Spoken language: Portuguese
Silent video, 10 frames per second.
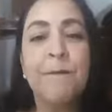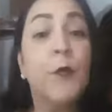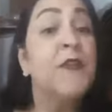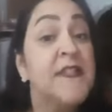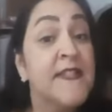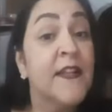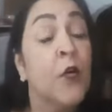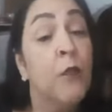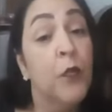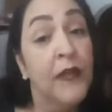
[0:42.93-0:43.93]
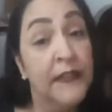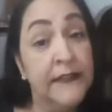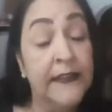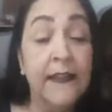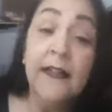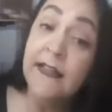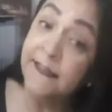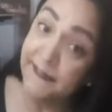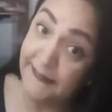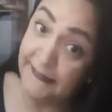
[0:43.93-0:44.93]
conhecida como Ana
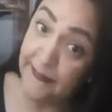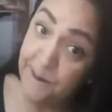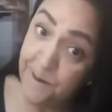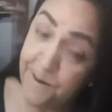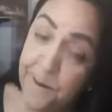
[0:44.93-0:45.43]
Aninha,